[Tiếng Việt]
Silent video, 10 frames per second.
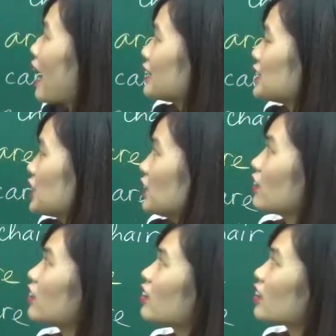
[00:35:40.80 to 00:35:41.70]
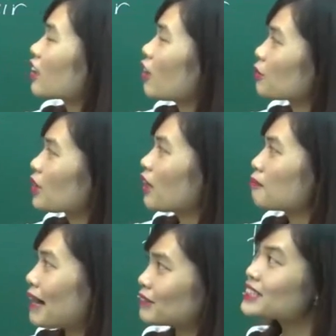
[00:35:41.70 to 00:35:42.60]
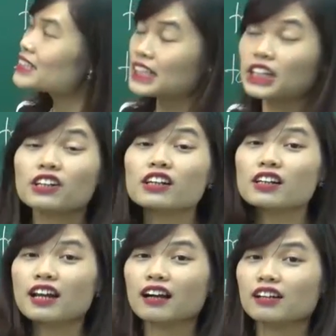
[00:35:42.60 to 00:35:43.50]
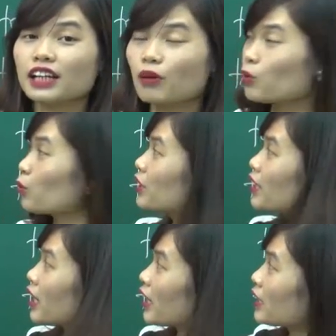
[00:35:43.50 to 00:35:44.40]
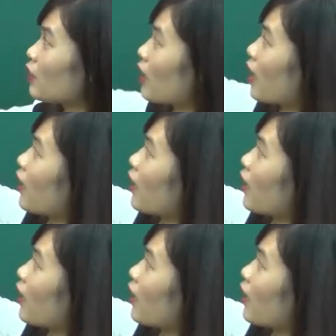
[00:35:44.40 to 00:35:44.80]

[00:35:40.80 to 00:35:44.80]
pioneer, đúng không nhỉ? Mountaineer là người leo núi, đều